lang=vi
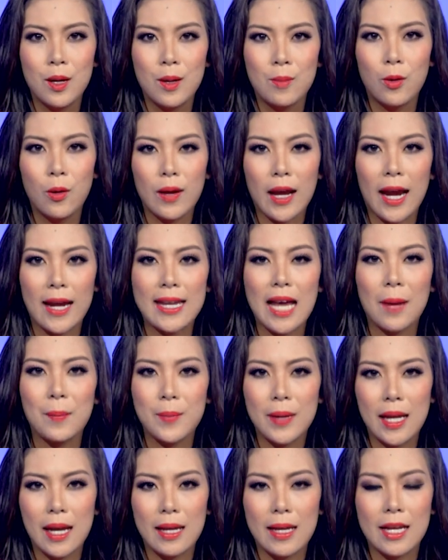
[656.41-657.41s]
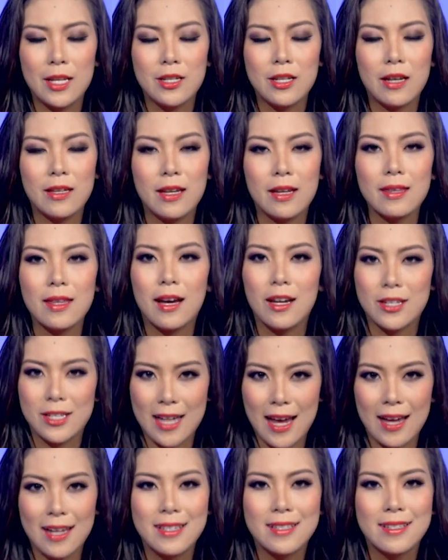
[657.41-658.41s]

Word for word: một ngày đặc biệt dành cho những thợ săn.